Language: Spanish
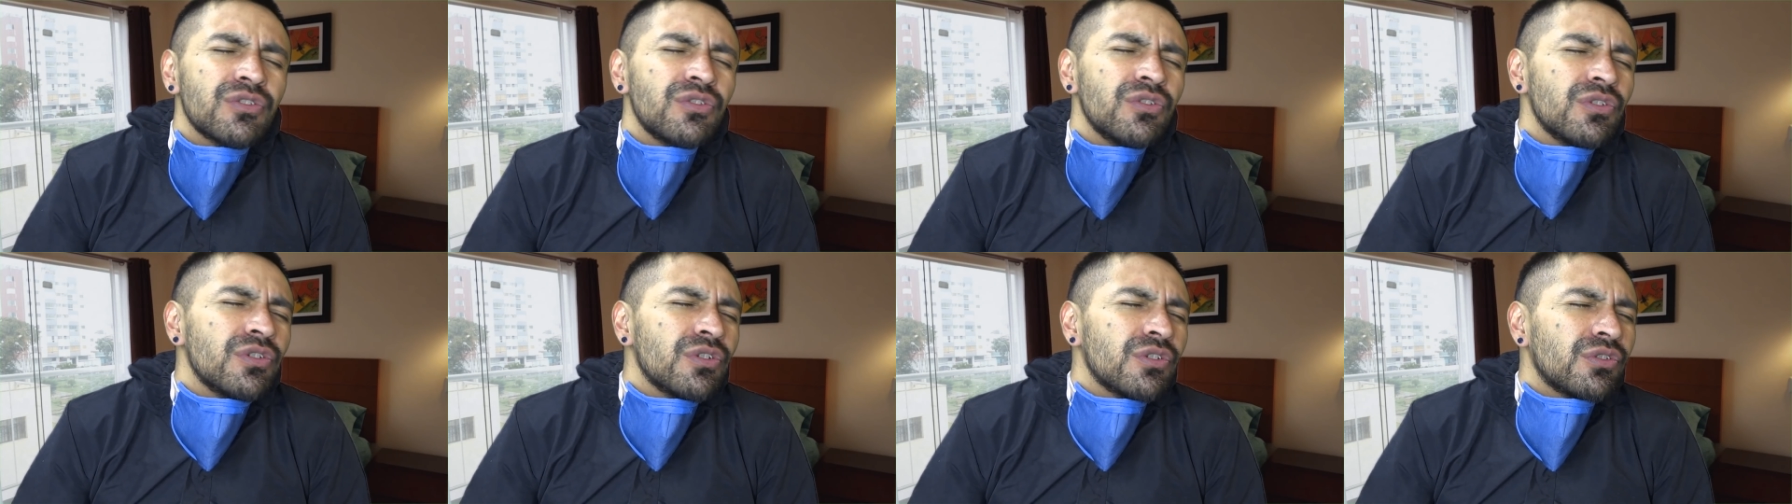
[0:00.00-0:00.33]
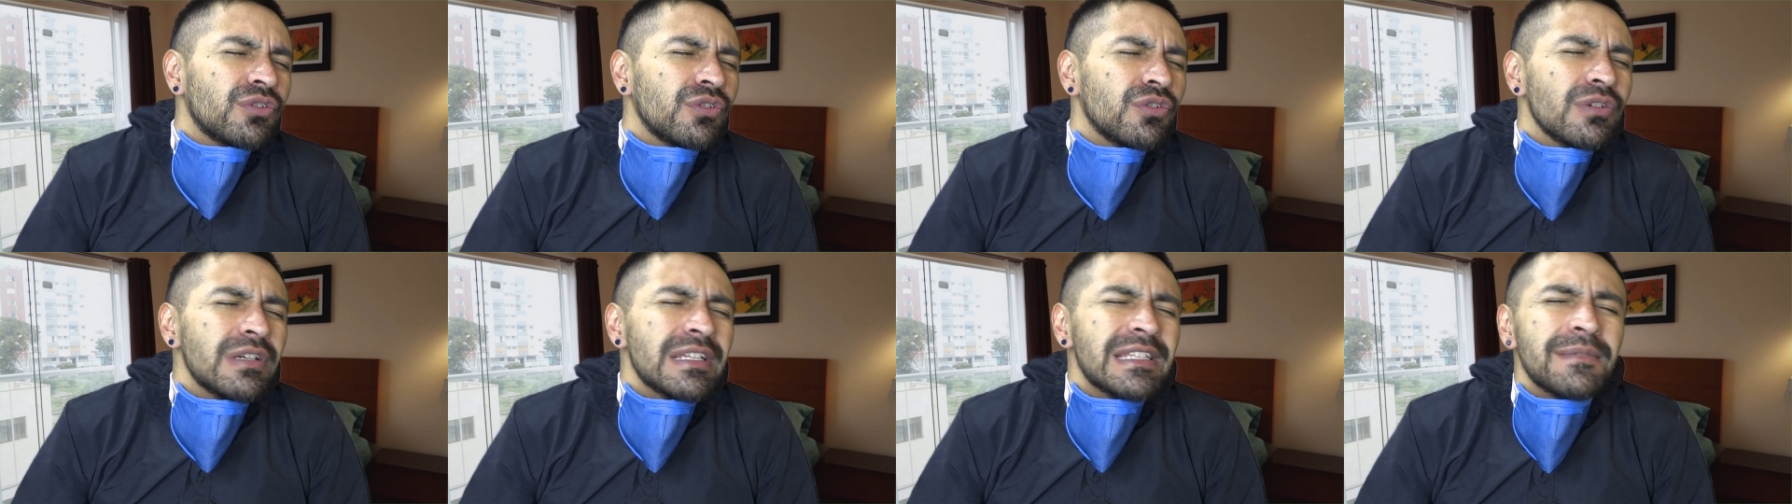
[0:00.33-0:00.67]
todo,
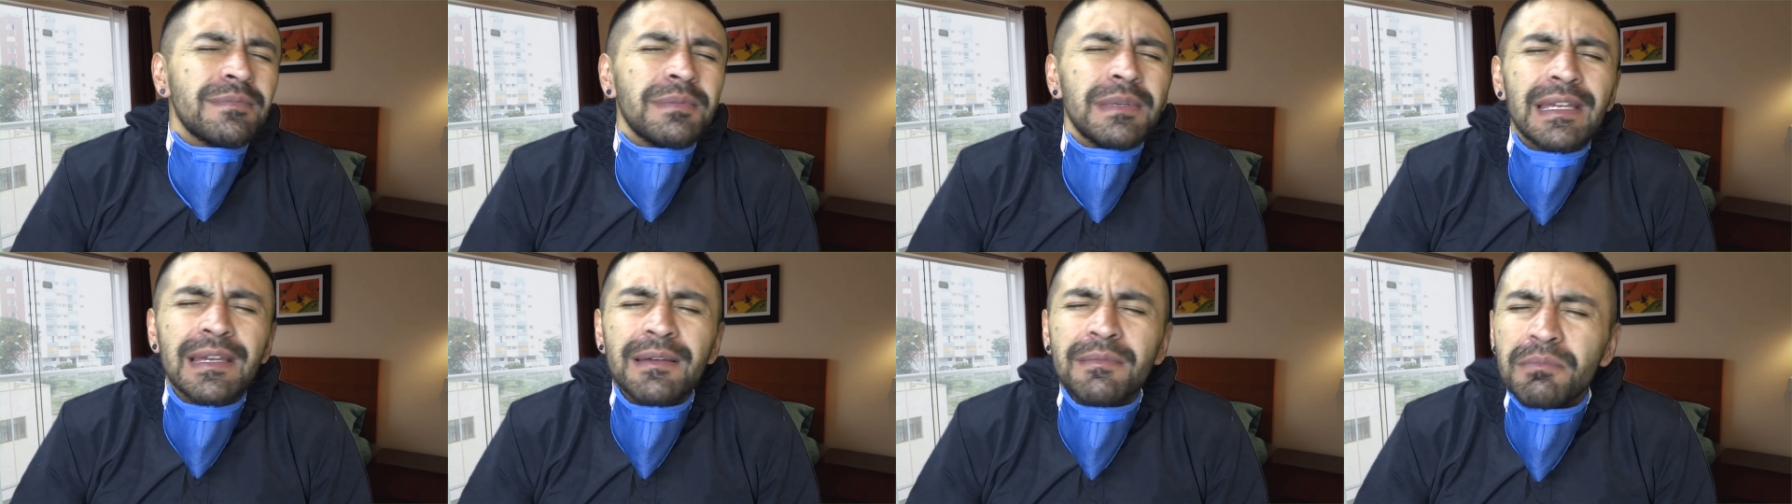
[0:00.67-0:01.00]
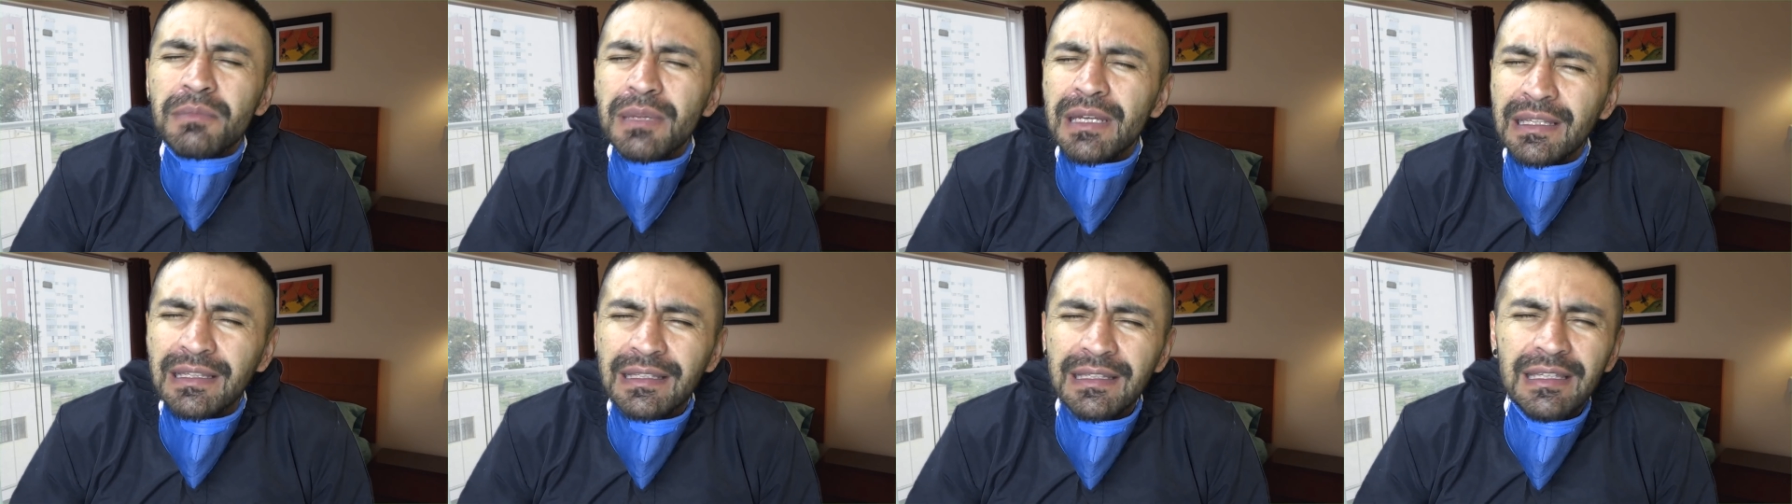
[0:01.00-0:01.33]
todo es
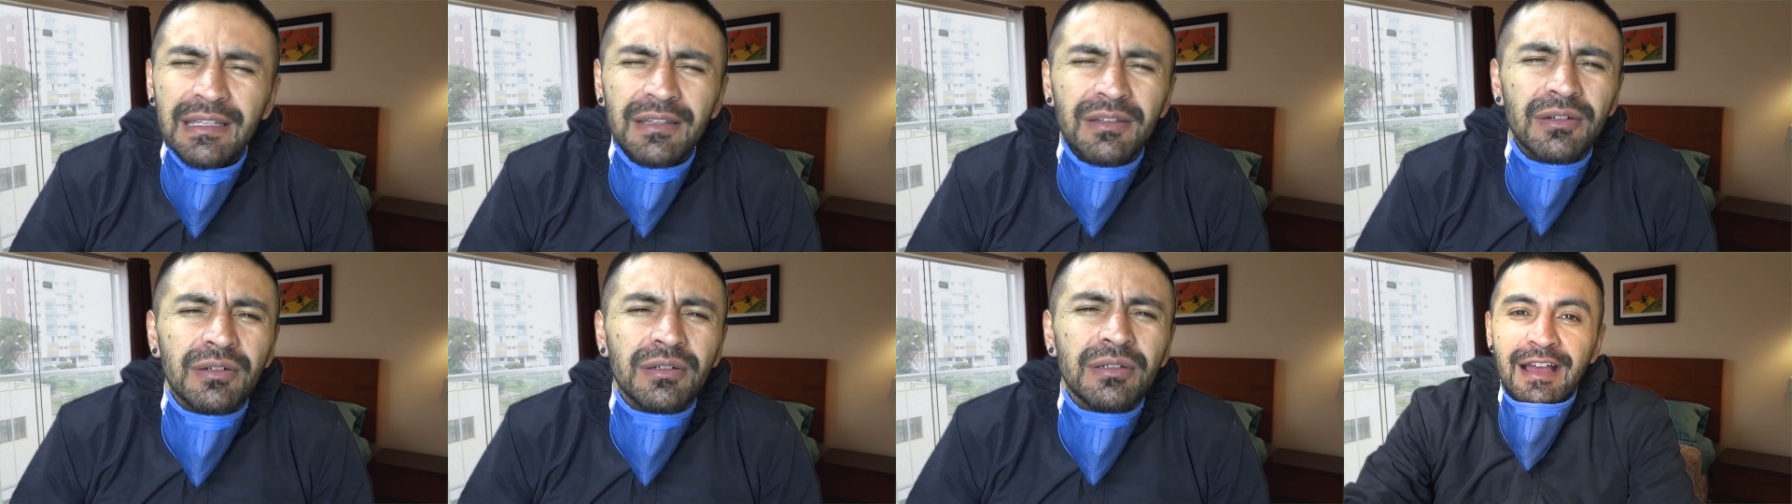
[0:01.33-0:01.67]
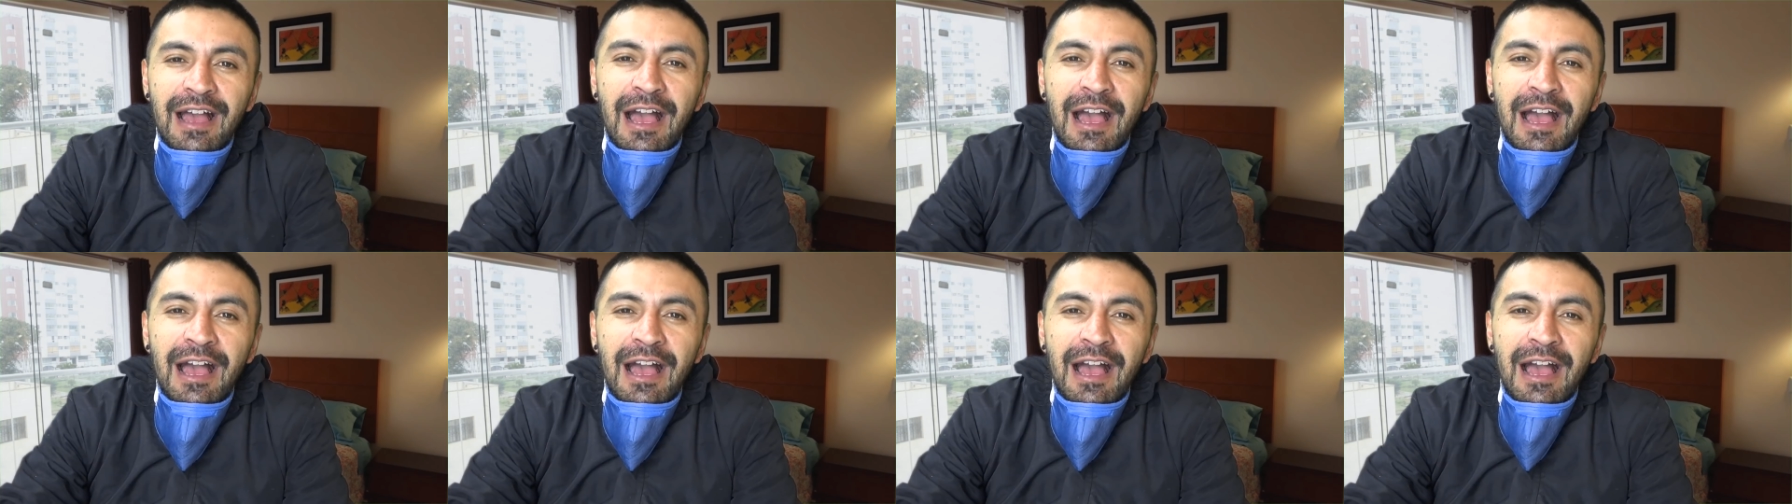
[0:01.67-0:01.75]
bienvenido.